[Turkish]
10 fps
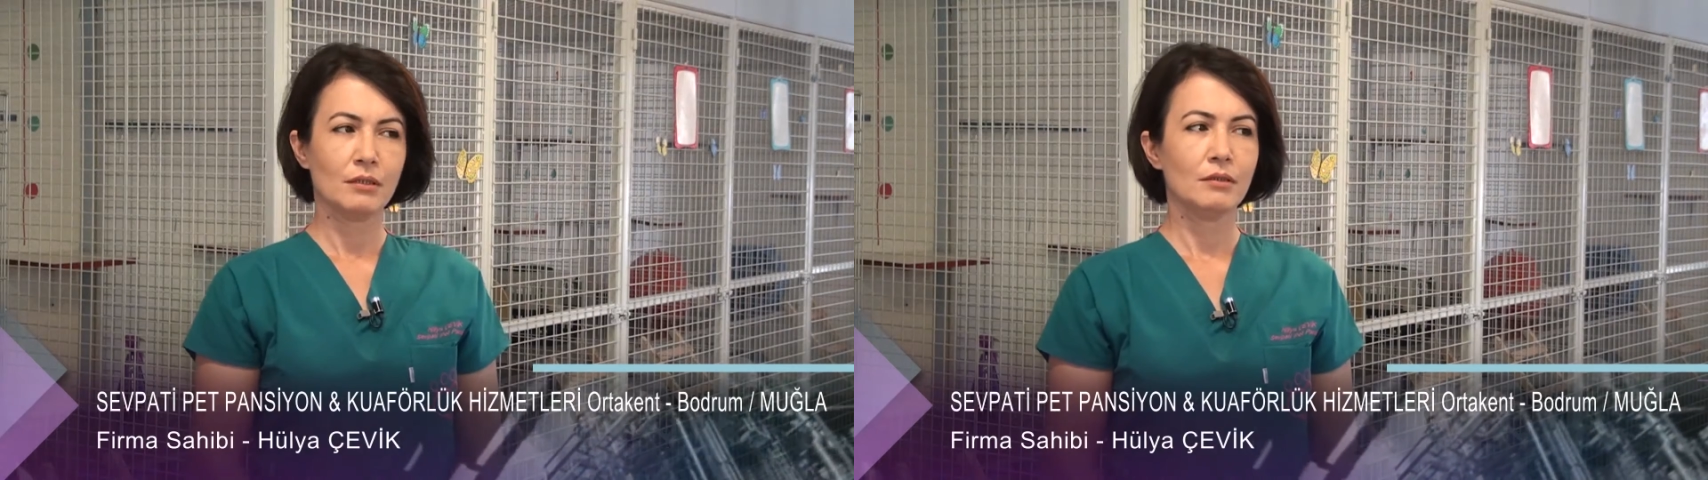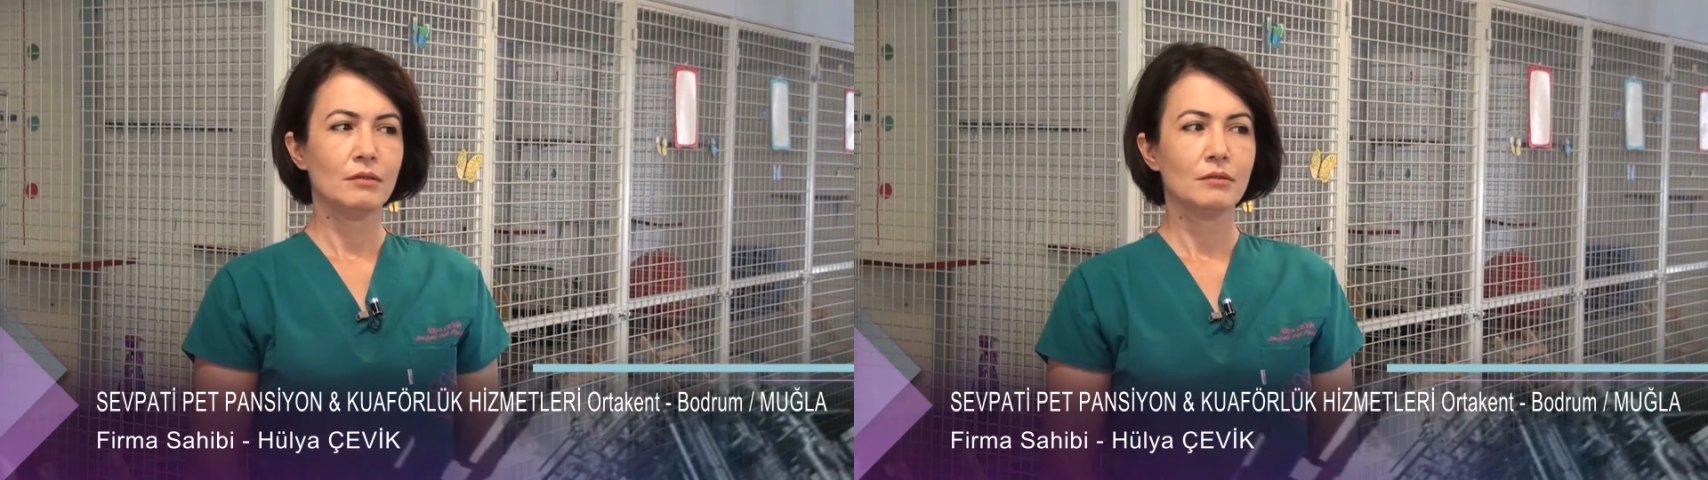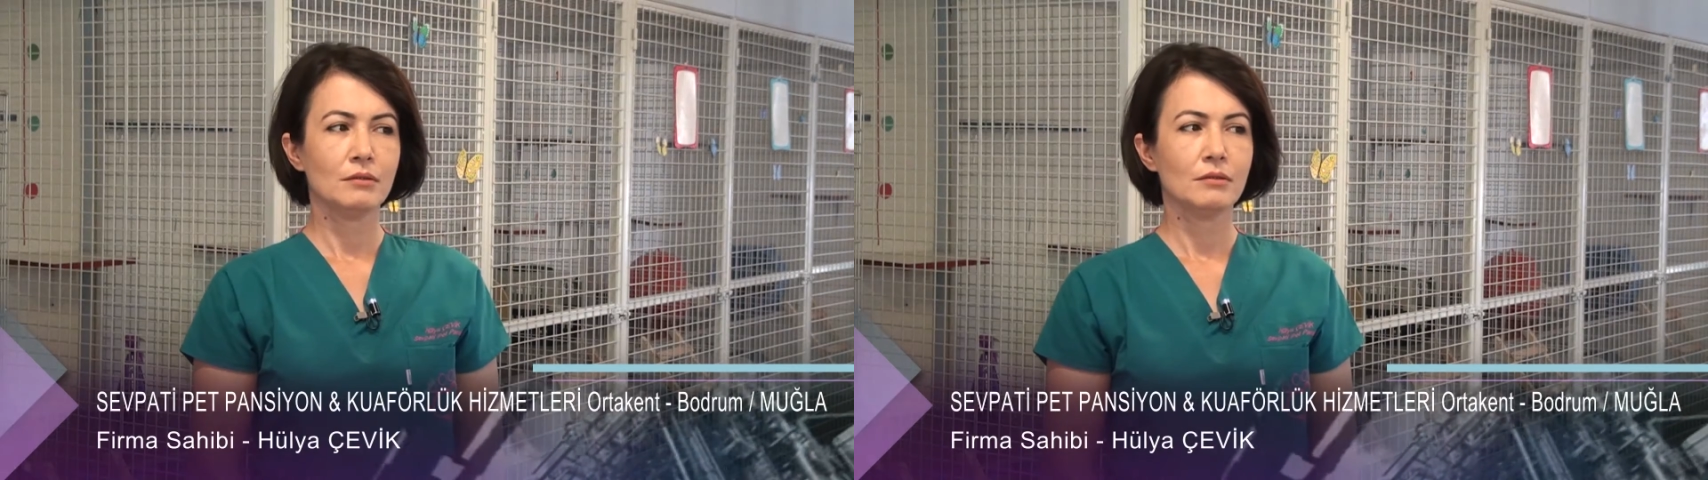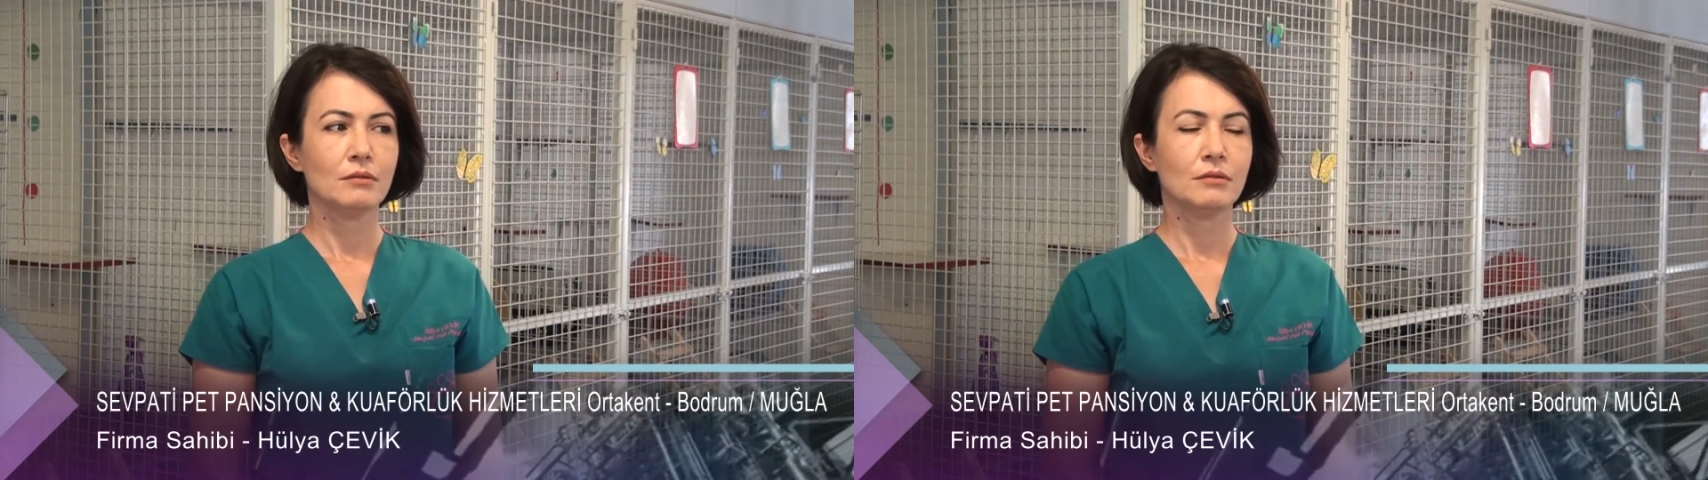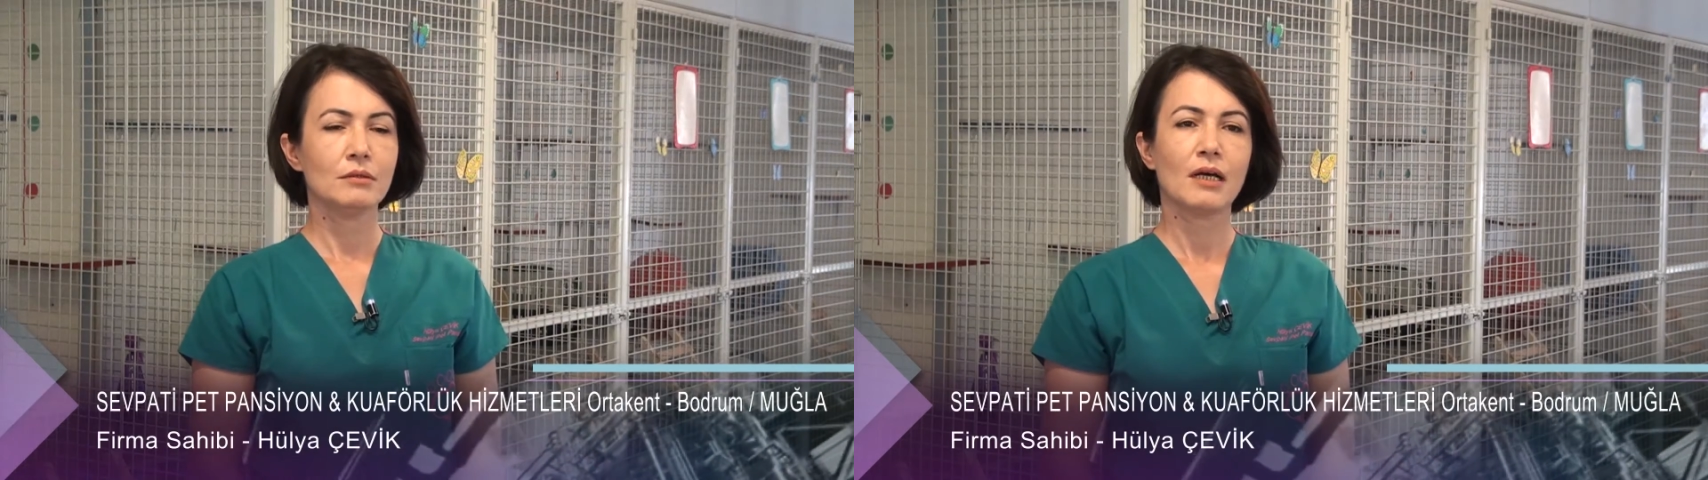
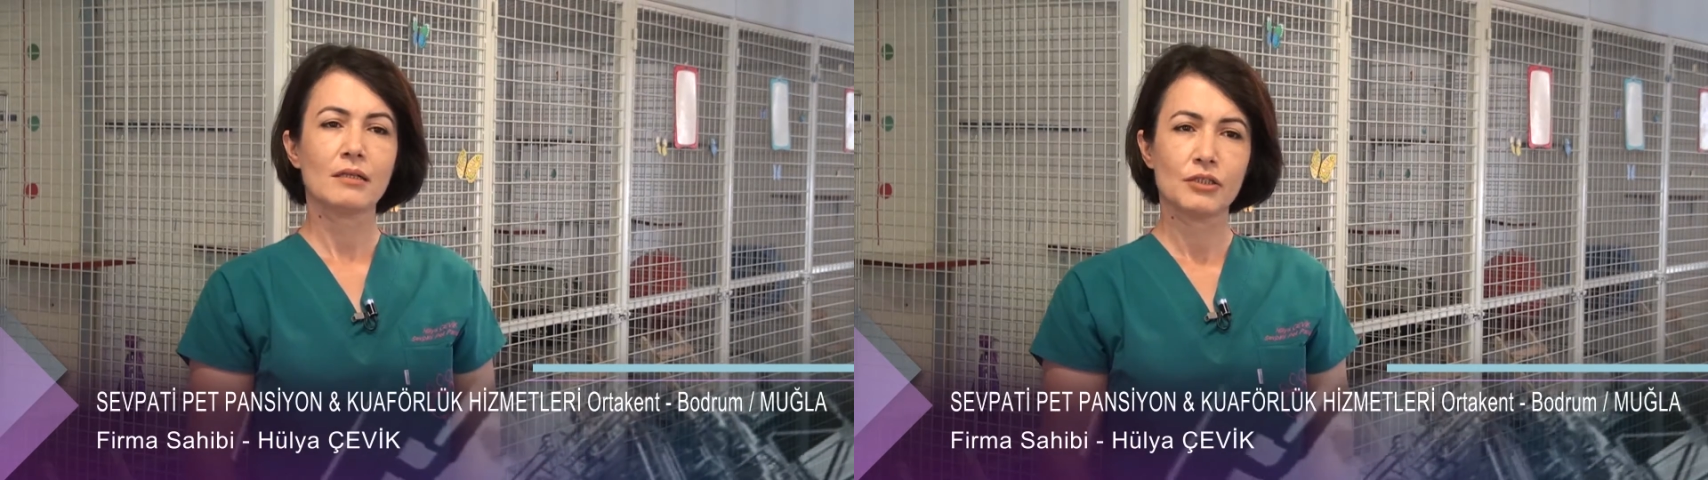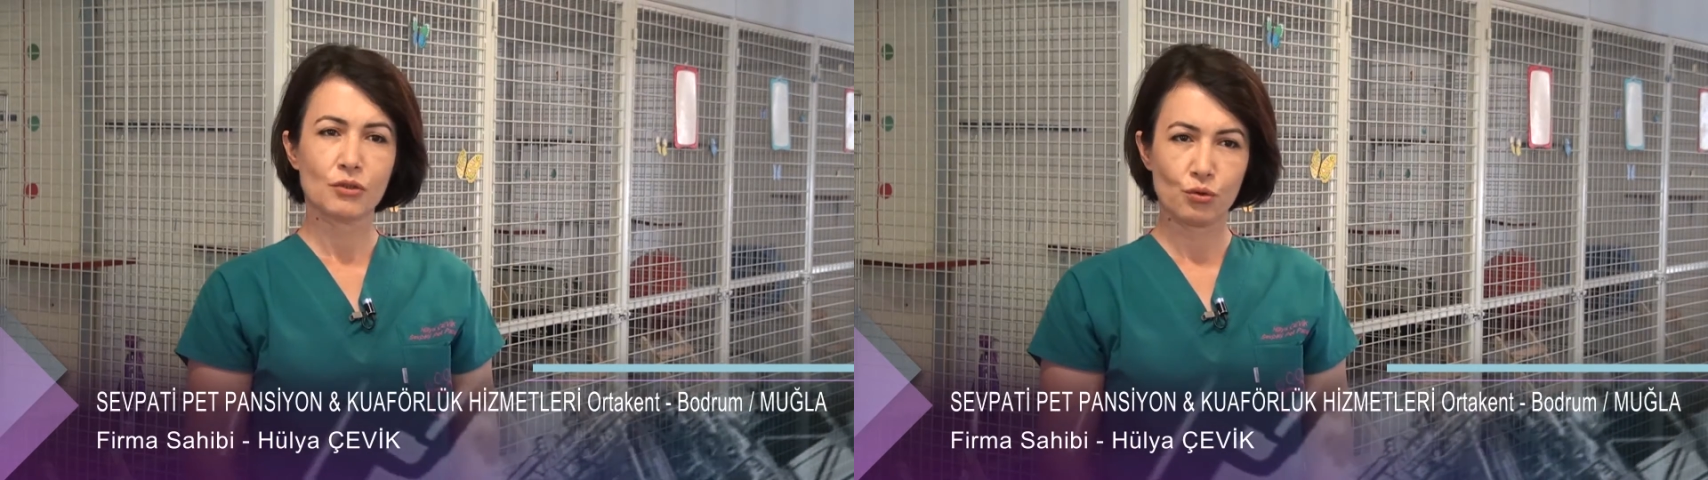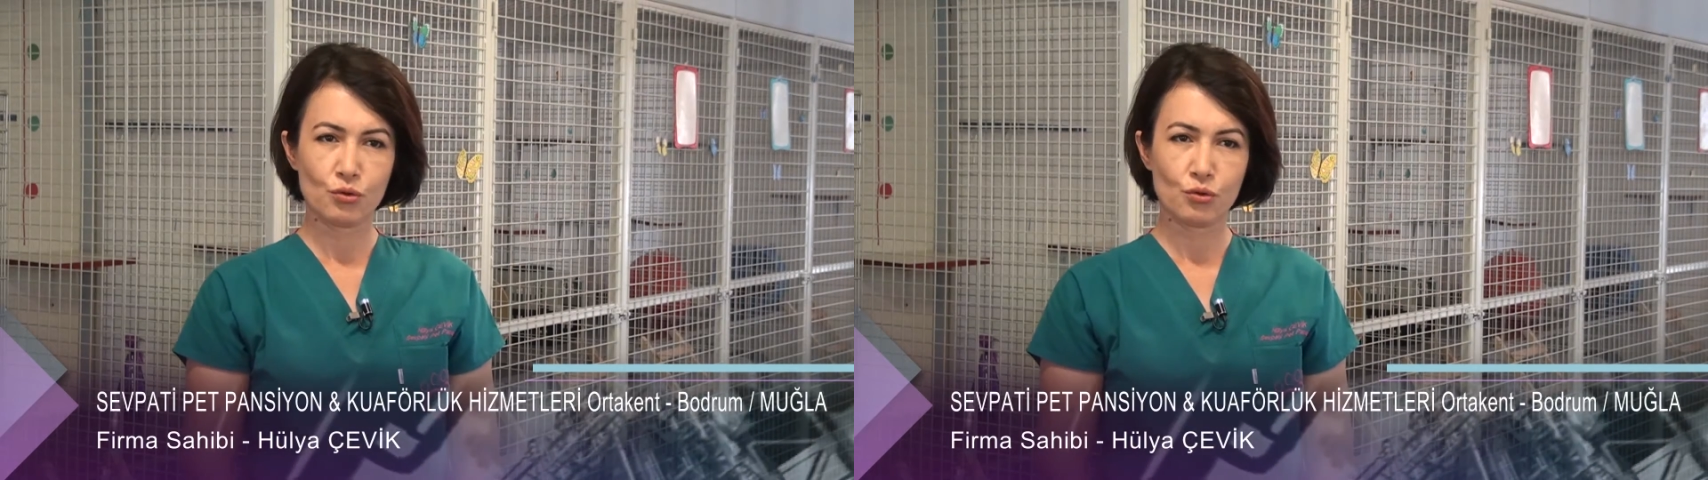Ee, yaklaşık